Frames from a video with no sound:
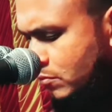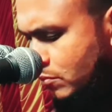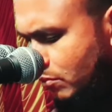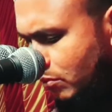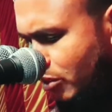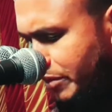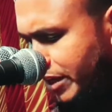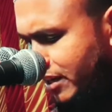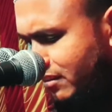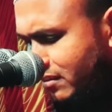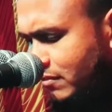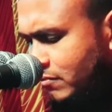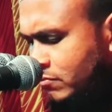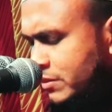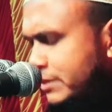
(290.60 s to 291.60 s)
মোমেন্ট
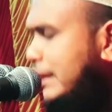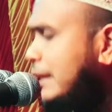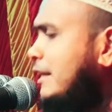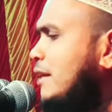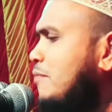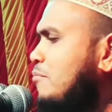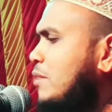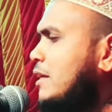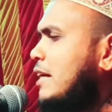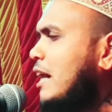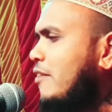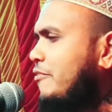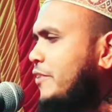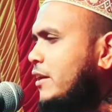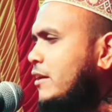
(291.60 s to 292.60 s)
তিন নাম্বার
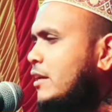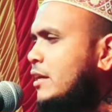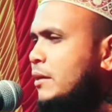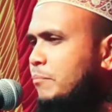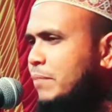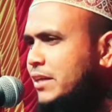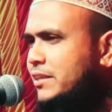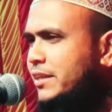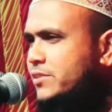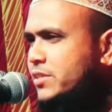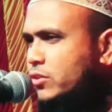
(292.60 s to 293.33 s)
কাফের বাকি আছে